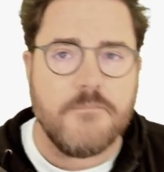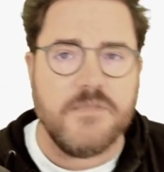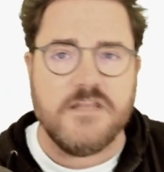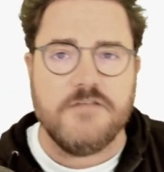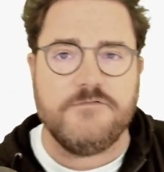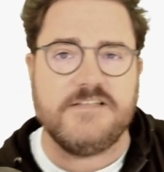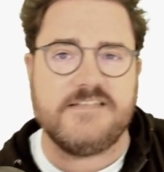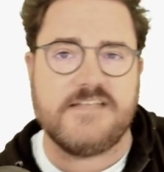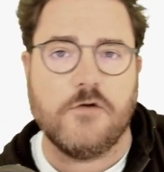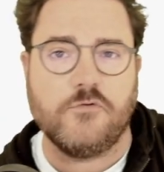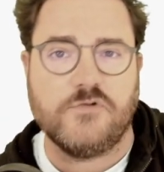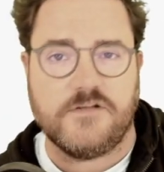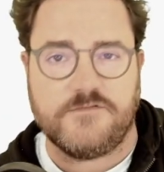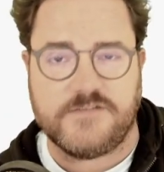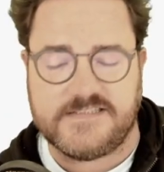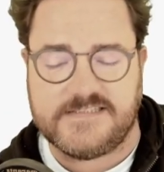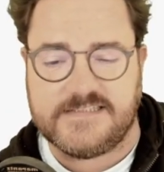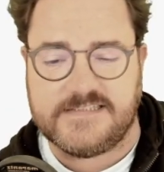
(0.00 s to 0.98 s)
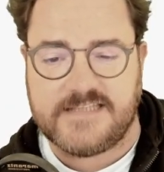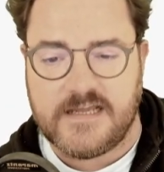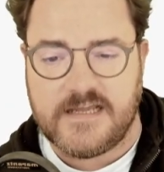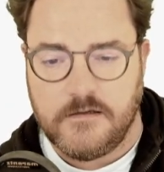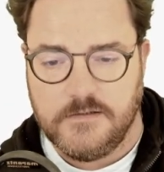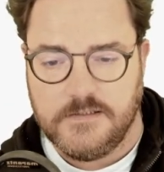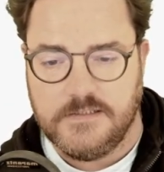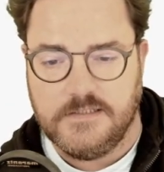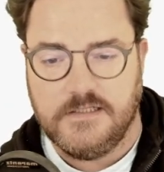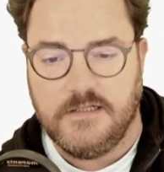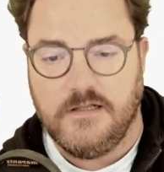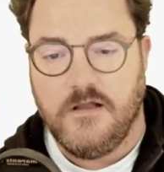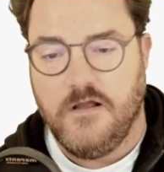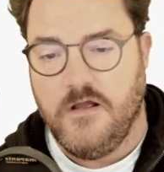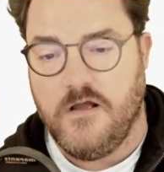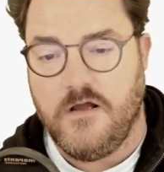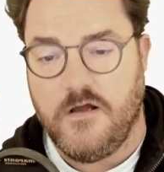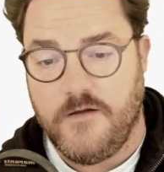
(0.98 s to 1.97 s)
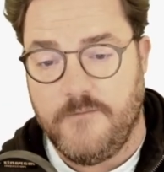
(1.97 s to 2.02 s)
bénéficiaire ou déficitaire.
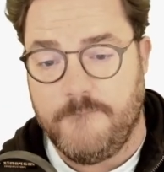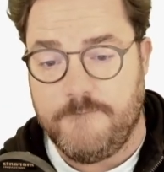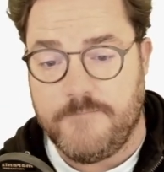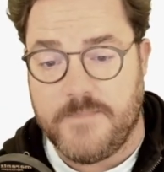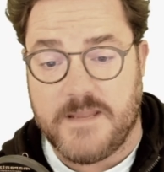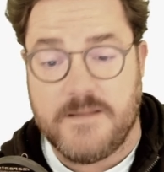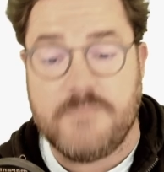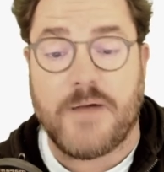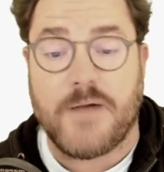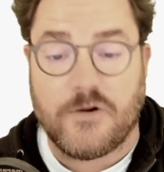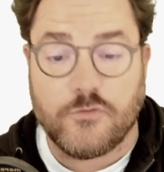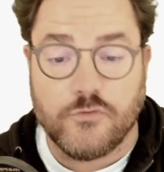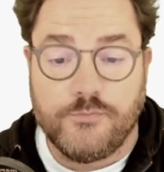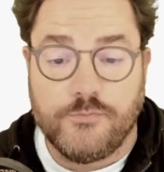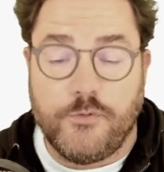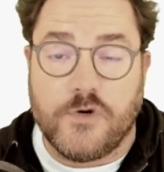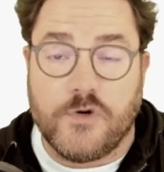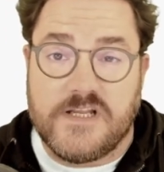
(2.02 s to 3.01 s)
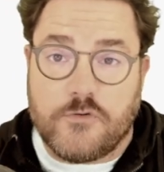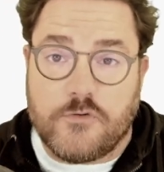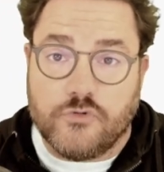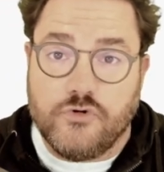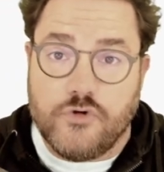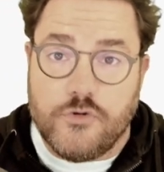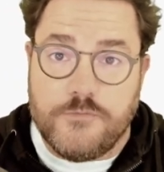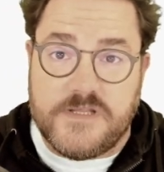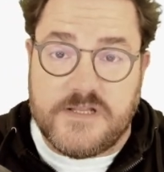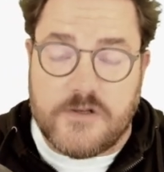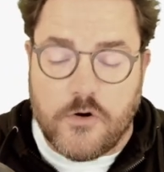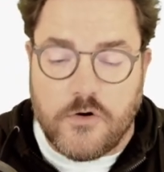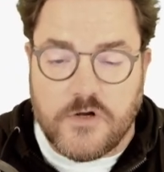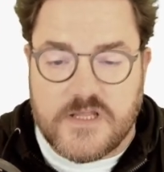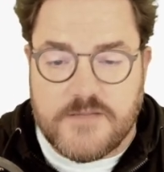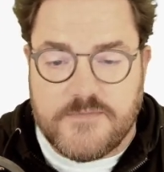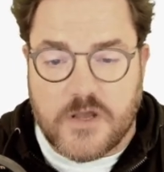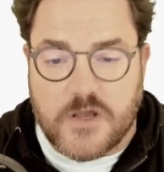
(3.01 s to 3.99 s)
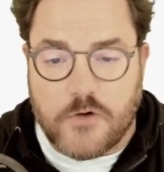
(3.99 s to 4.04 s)
Euh, et par contre, pour les comptes de
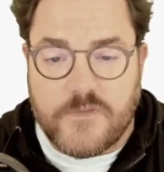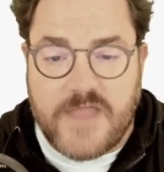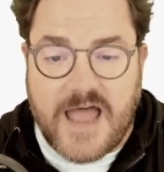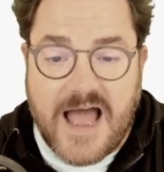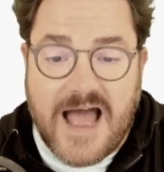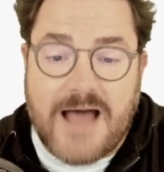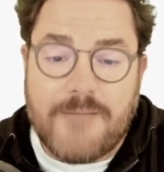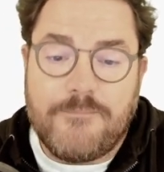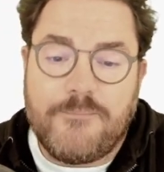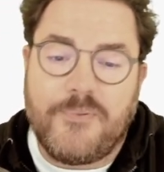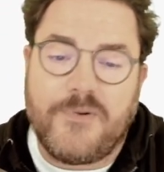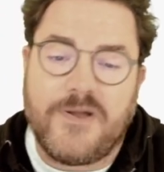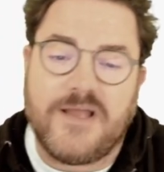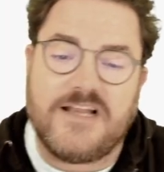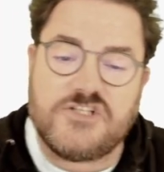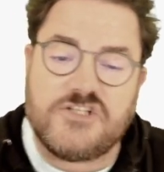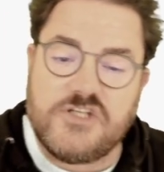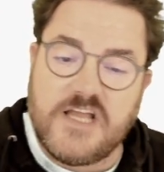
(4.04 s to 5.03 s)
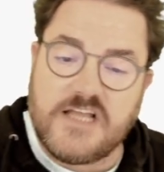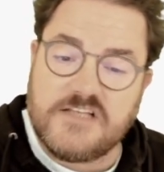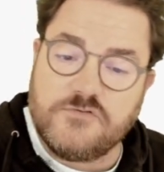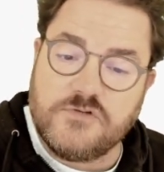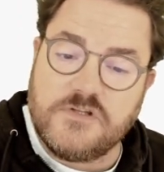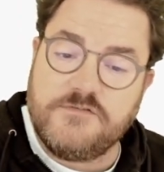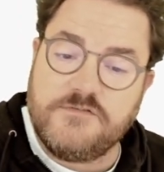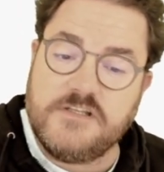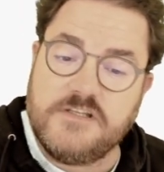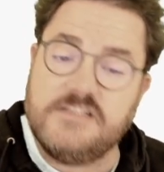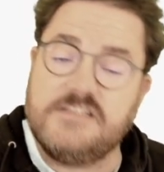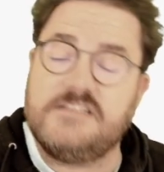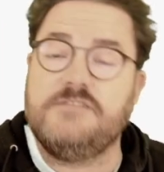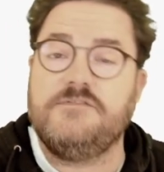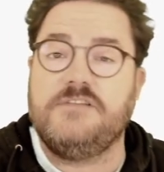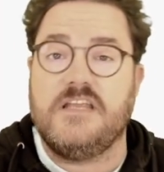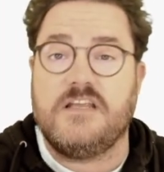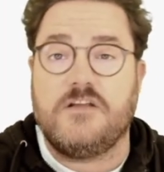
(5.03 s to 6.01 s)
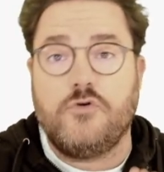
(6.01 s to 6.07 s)
bilan, eh bien, on a après la génération
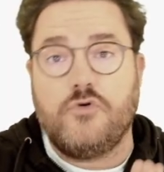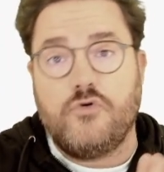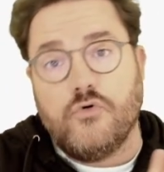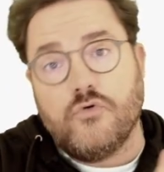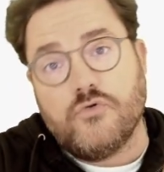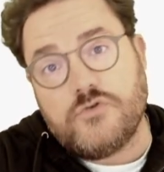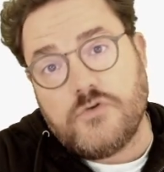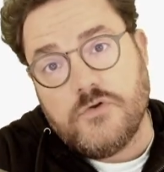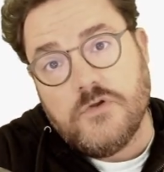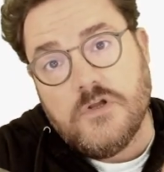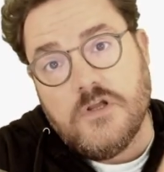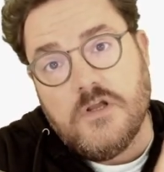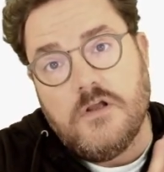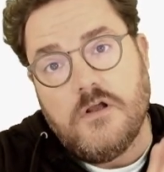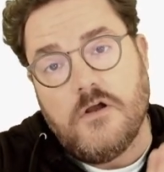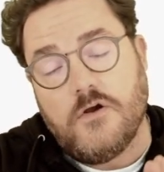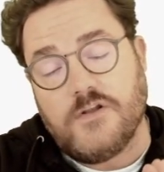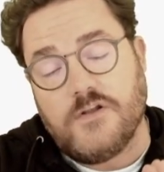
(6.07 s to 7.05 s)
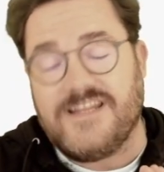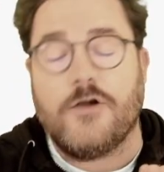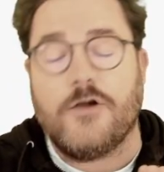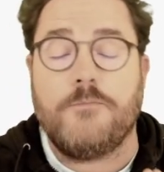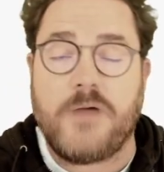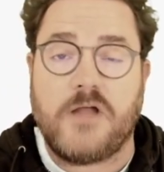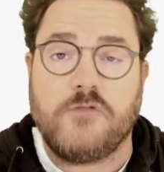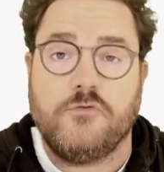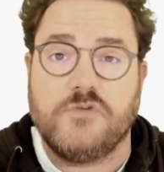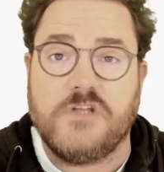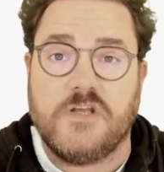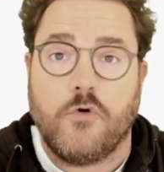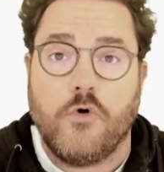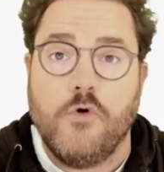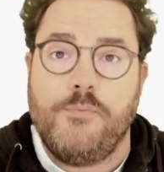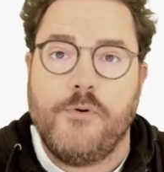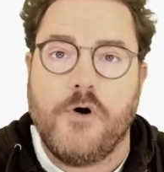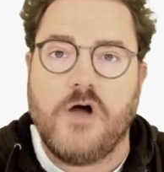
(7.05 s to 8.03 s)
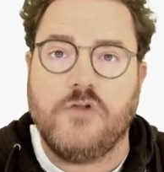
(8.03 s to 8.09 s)
définitive des comptes, euh, des, pardon, des
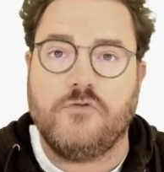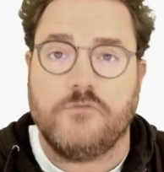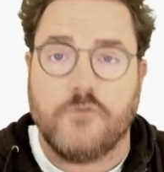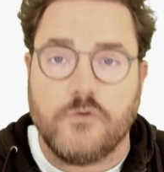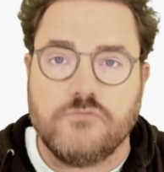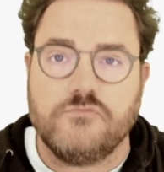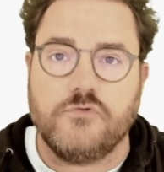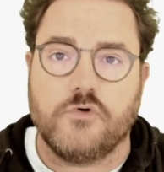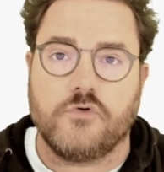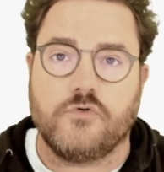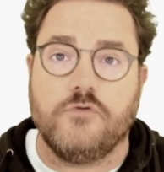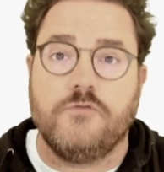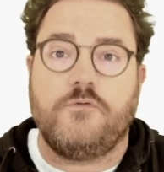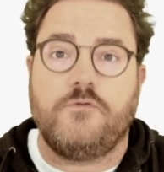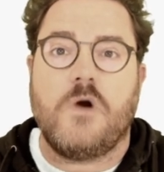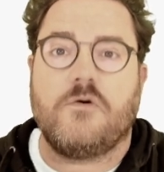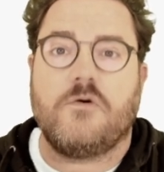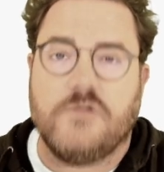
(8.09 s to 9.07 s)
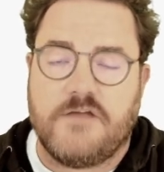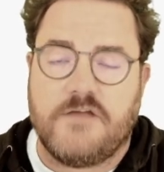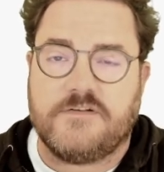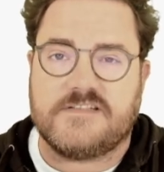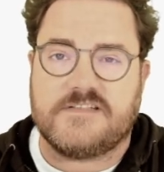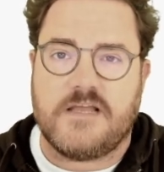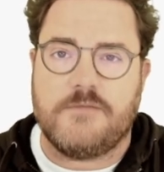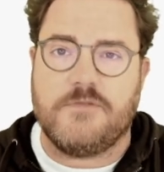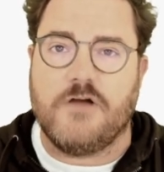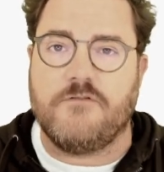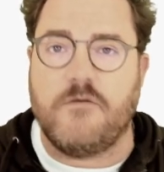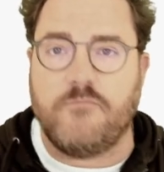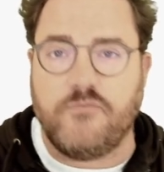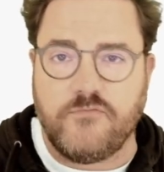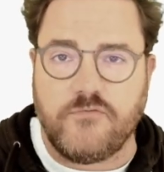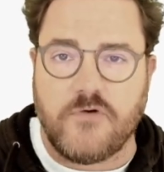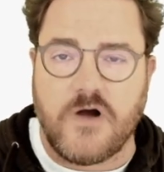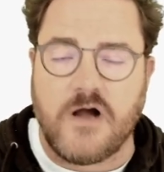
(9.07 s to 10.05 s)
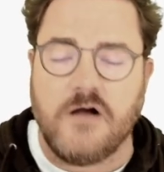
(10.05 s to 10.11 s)
reports à nouveau. Donc une fois qu'on a fait ça, eh bien, on va
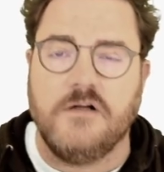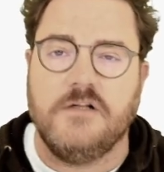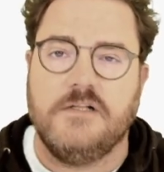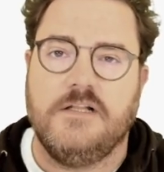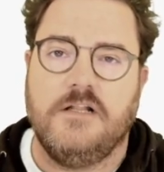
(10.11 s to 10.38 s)
pouvoir